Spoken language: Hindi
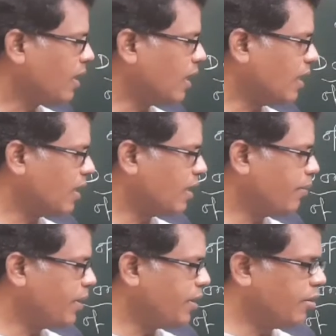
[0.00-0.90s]
कारण
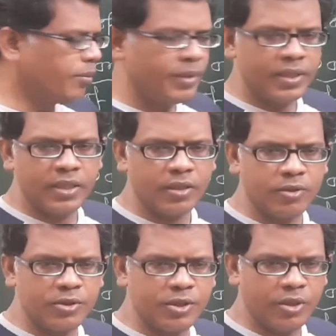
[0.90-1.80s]
अगर मैं डिनोमिनेटर
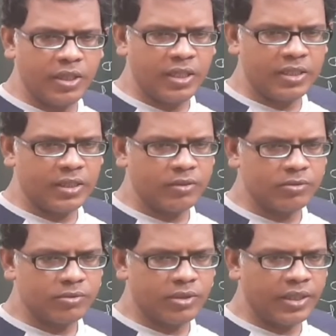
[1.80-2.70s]
को जीरो ले लेता
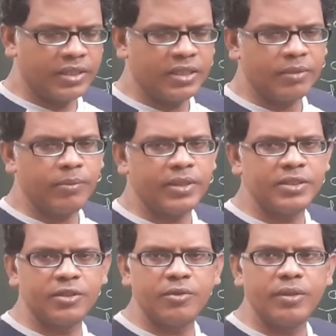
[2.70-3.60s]
हूँ तो एनीथिंग बाई
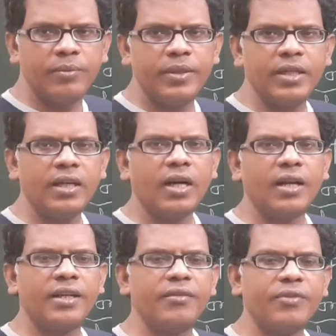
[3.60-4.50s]
जीरो विल बी
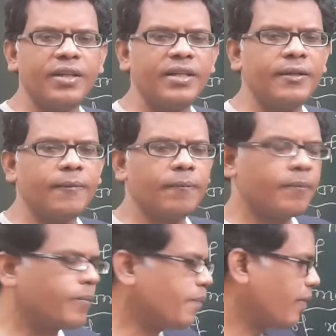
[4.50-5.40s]
अनडिफाइंड
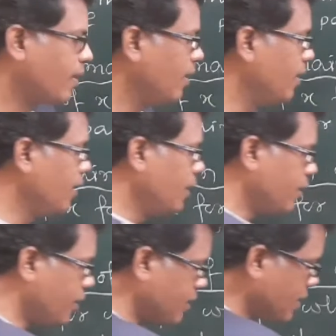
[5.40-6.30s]

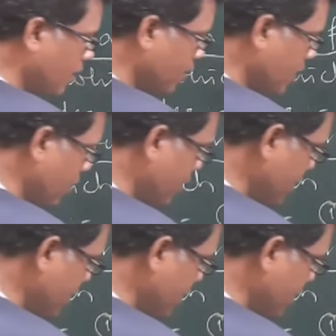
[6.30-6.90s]
तो इसका मतलब